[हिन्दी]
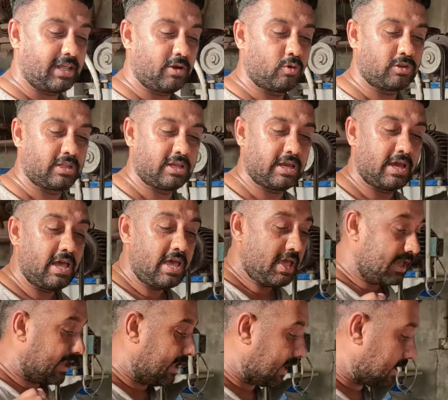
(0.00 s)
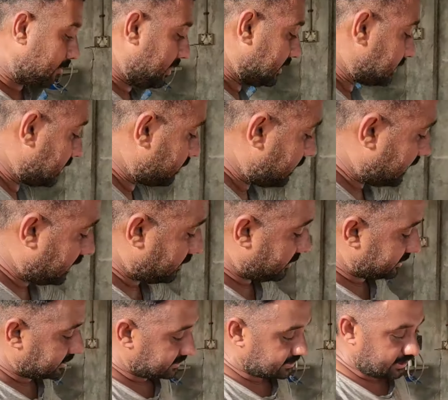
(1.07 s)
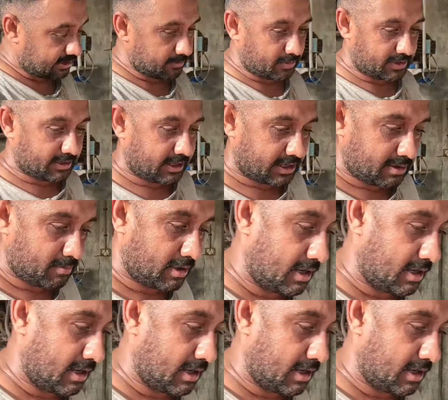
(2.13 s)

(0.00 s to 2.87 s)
कटिंग होती है एक मेजरमेंट में जैसे ये पटिया का